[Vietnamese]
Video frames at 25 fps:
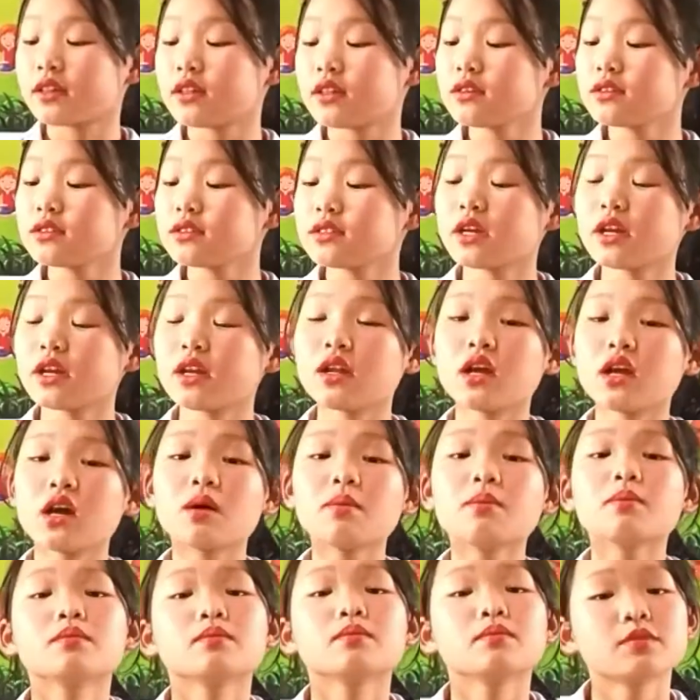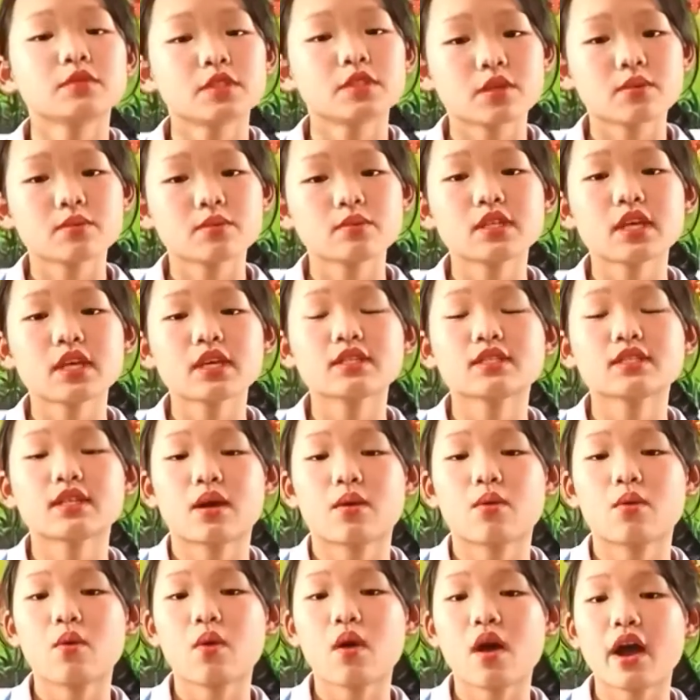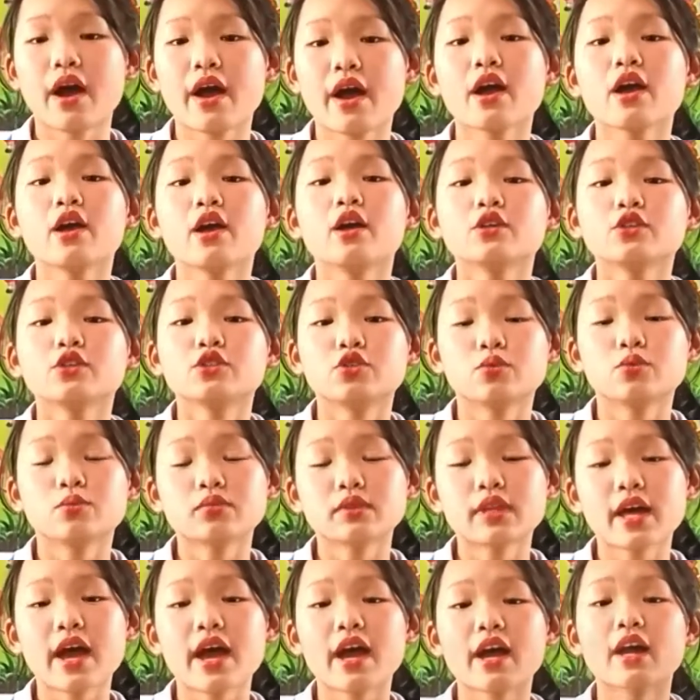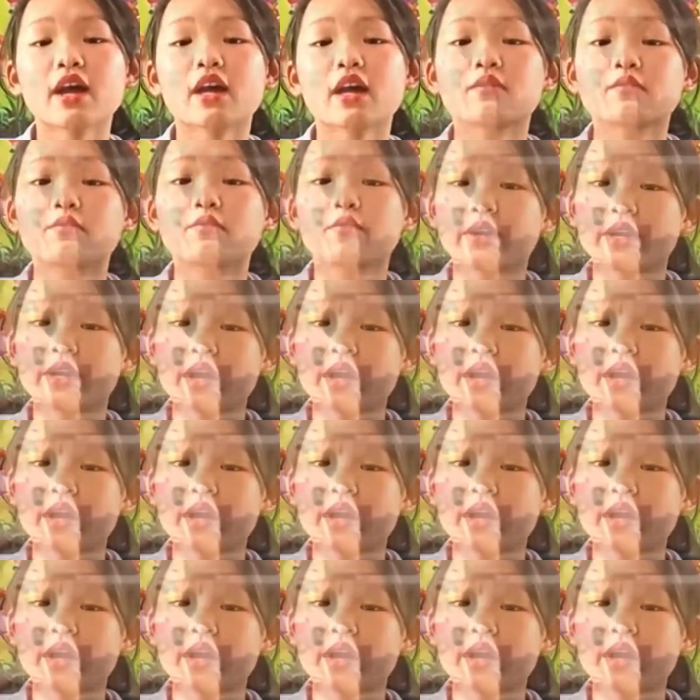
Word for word: và học của từng cấp học, tăng cường giáo dục lý tưởng cách mạng